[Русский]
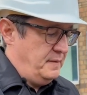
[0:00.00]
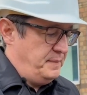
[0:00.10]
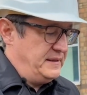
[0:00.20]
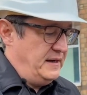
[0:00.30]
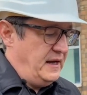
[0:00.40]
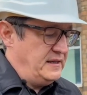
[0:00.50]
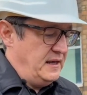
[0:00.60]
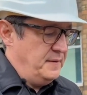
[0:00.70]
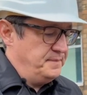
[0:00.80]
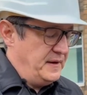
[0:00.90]

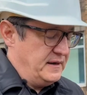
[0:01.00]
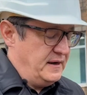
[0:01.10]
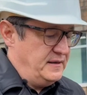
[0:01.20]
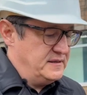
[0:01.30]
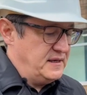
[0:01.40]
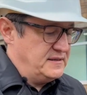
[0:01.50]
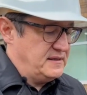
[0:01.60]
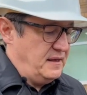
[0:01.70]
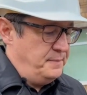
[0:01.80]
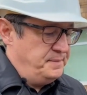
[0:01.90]
подрядной
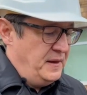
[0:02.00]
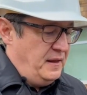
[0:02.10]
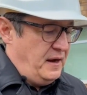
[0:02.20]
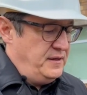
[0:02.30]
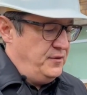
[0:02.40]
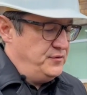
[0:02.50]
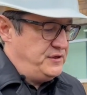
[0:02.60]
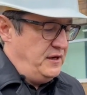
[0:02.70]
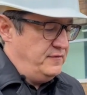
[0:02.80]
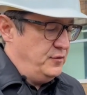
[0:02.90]
организации, они
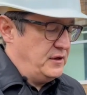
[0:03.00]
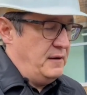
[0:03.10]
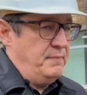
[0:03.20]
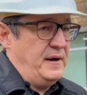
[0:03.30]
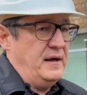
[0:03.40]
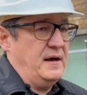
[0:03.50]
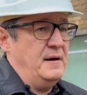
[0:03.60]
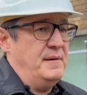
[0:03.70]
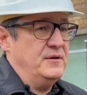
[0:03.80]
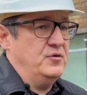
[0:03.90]
усиливают
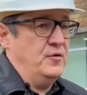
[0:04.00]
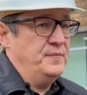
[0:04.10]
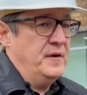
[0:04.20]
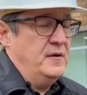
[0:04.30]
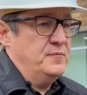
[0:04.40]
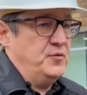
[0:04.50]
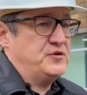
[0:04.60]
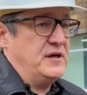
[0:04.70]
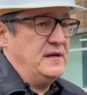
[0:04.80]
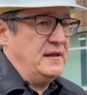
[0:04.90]
команду
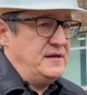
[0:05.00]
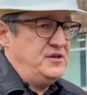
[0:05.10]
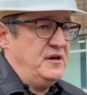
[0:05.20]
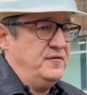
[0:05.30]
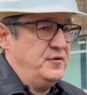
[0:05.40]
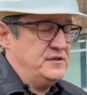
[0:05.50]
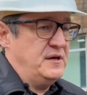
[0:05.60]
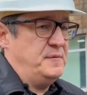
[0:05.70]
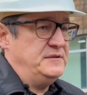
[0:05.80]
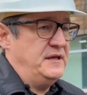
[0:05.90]
пусконаладчиков, то есть
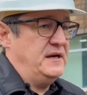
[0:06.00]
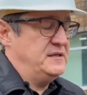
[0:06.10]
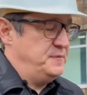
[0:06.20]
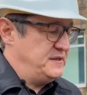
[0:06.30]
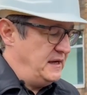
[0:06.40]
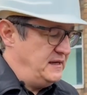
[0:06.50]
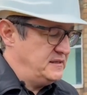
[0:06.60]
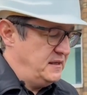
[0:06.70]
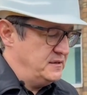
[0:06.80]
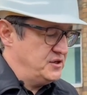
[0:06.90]
дополнительные
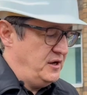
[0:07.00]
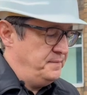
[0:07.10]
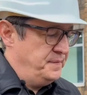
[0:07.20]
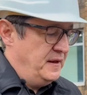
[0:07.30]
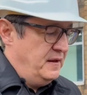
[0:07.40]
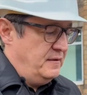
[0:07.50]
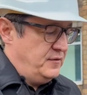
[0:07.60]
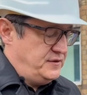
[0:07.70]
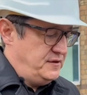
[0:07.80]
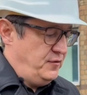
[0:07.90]
специалисты должны
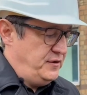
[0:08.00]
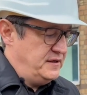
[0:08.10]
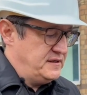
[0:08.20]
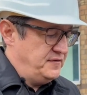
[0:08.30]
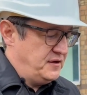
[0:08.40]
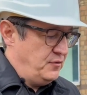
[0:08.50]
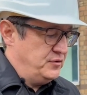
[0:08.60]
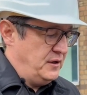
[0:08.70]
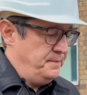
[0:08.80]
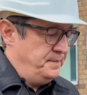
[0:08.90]
вот сегодня, завтра
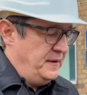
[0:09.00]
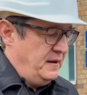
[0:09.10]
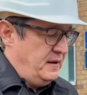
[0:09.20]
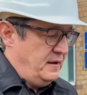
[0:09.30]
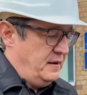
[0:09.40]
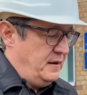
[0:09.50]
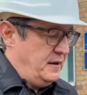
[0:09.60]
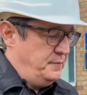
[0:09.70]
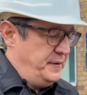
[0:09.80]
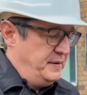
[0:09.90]
утром
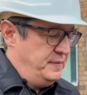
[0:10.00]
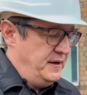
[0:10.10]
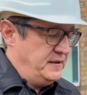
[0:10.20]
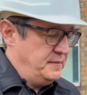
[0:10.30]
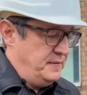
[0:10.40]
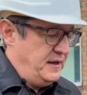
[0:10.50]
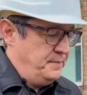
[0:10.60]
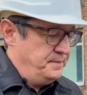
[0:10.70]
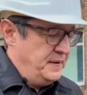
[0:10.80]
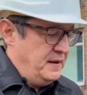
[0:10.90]
э, прибыть. Мы
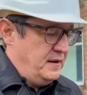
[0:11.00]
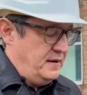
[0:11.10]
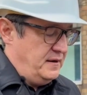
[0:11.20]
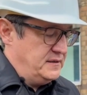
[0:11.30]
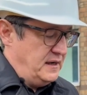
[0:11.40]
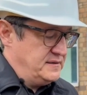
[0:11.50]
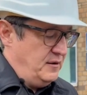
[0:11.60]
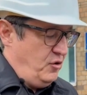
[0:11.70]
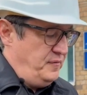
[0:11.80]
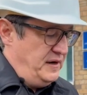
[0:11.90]
э,
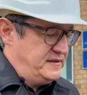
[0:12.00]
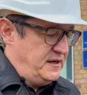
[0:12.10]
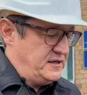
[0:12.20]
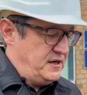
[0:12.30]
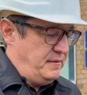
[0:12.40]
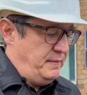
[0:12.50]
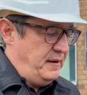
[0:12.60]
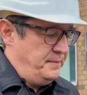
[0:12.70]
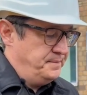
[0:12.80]
ознакомились с режимами